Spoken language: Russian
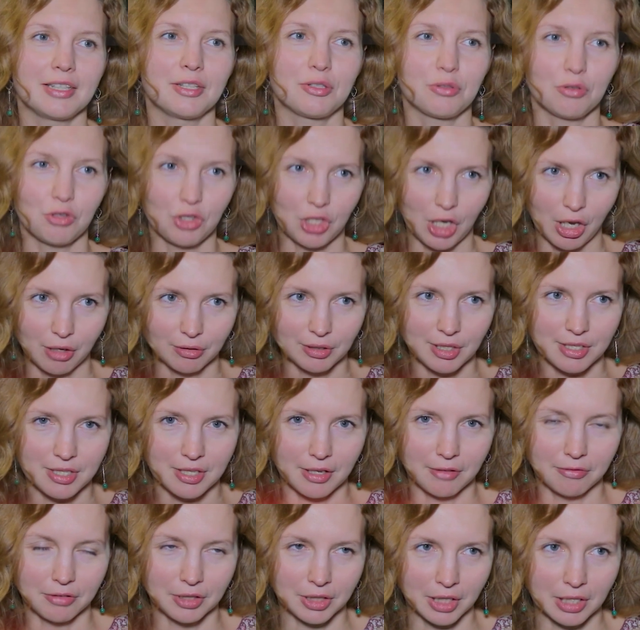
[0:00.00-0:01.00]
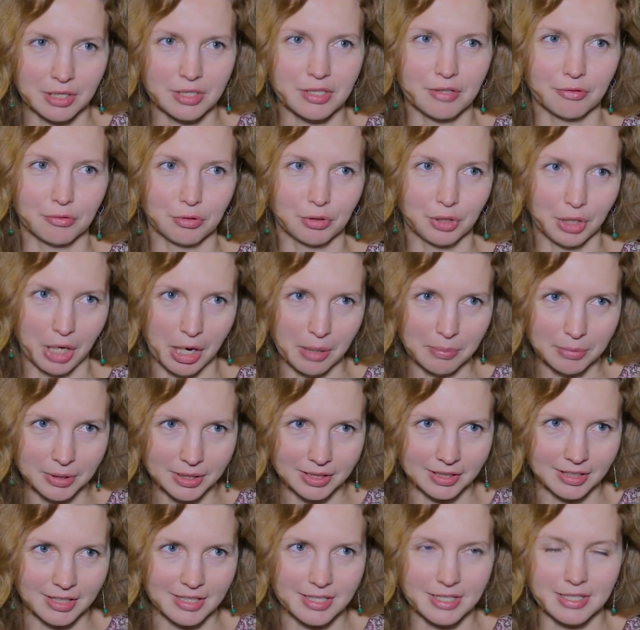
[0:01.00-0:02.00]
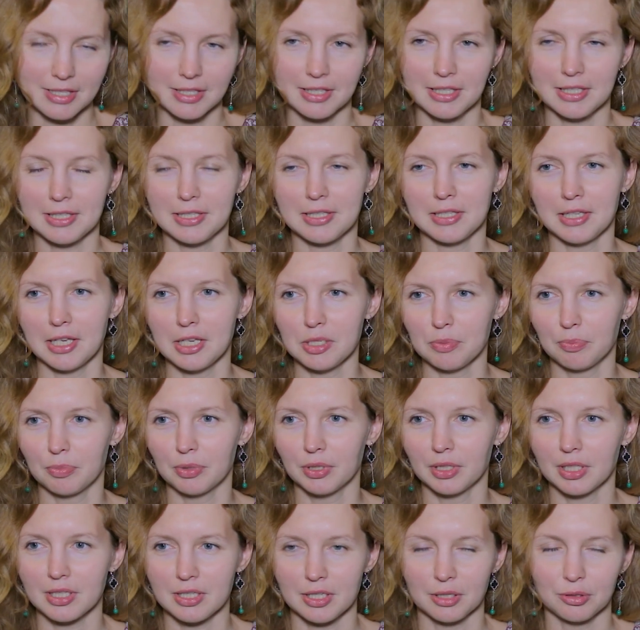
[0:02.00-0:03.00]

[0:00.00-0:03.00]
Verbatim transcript: Изучаю для себя финансовую грамотность, и здесь было